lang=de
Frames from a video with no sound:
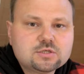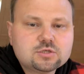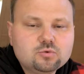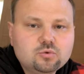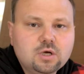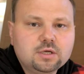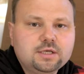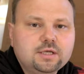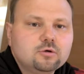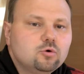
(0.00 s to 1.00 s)
zu
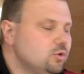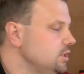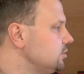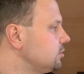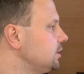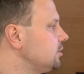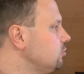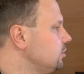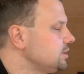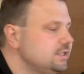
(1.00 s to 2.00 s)
den Cookie oder den
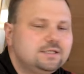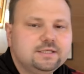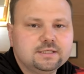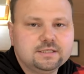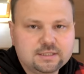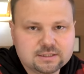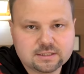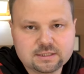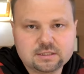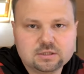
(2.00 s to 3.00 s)
Cookie-Richtlinien nicht
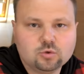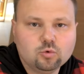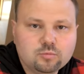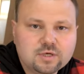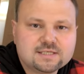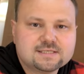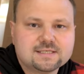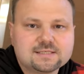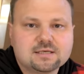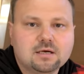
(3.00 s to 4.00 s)
richtig
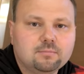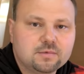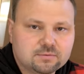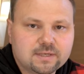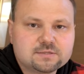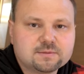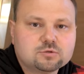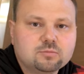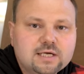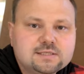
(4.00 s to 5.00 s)
umgesetzt haben. Ich weiß, was
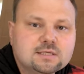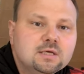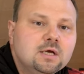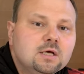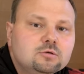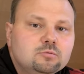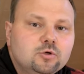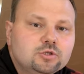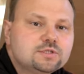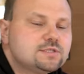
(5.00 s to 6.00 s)
du meinst. Du
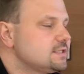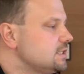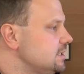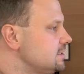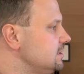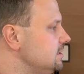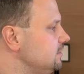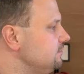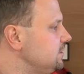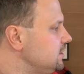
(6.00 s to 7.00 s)
möchtest, dass
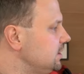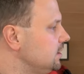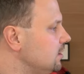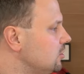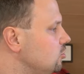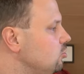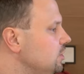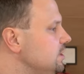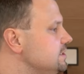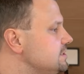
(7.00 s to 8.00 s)
die wichtigen
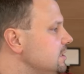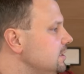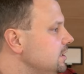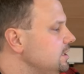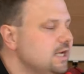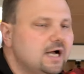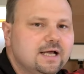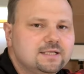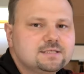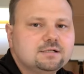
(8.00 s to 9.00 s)
Cookies hier
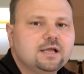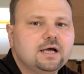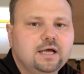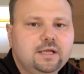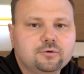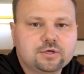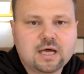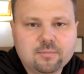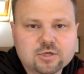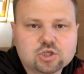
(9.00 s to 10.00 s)
einzeln ein- und
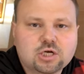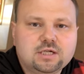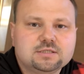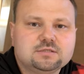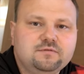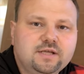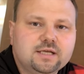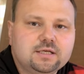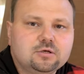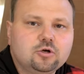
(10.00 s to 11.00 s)
abgeschaltet
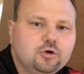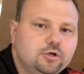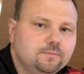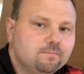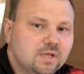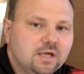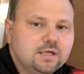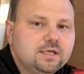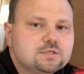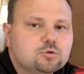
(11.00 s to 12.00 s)
werden können.
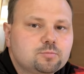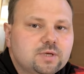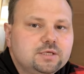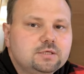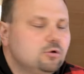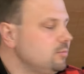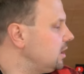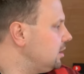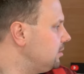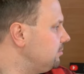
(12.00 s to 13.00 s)
Hierzu spreche ich
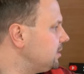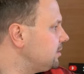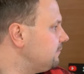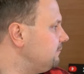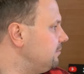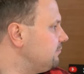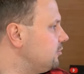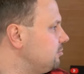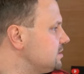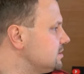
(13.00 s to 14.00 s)
nochmal mit
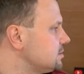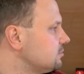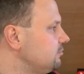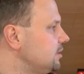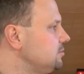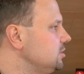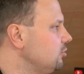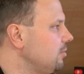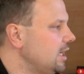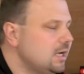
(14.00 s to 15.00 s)
Web4Business und werde mich
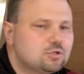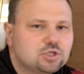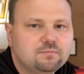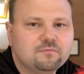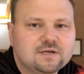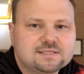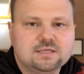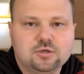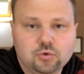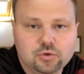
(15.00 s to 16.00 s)
nochmal abstimmen, was was
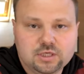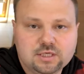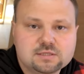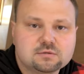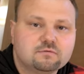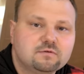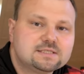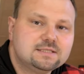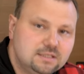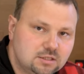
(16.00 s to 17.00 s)
hier nötig ist und
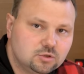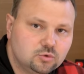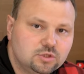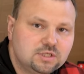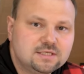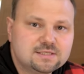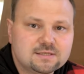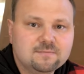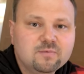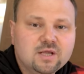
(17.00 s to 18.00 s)
was nicht nötig
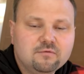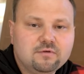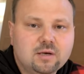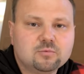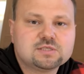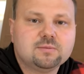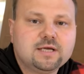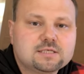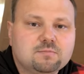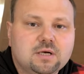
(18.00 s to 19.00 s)
ist. Wir haben uns aber
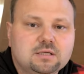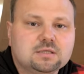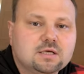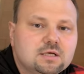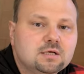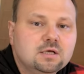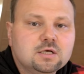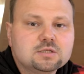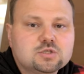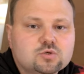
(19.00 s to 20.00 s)
erstmal
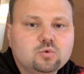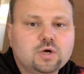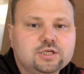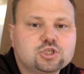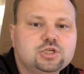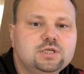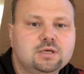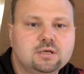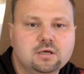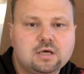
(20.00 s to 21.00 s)
dazu
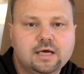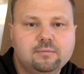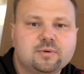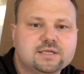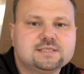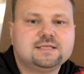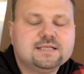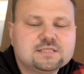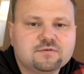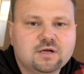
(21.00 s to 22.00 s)
entschieden, einen
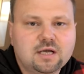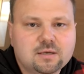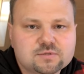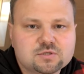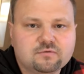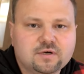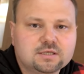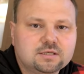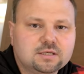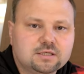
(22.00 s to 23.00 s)
Präzedenzfall
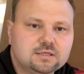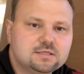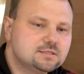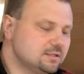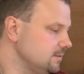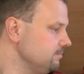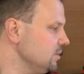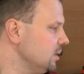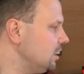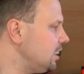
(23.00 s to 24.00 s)
abzuwarten. Denn diese
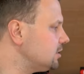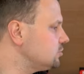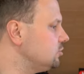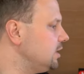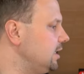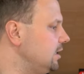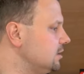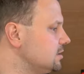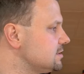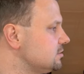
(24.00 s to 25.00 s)

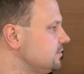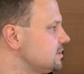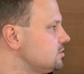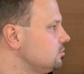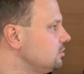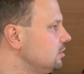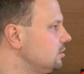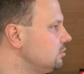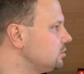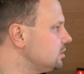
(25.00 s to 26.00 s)
aktuelle Situation
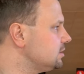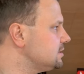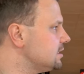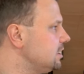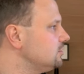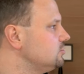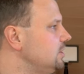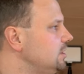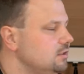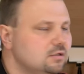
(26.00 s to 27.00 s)
oder diese
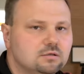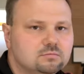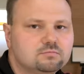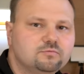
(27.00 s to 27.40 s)
aktuelle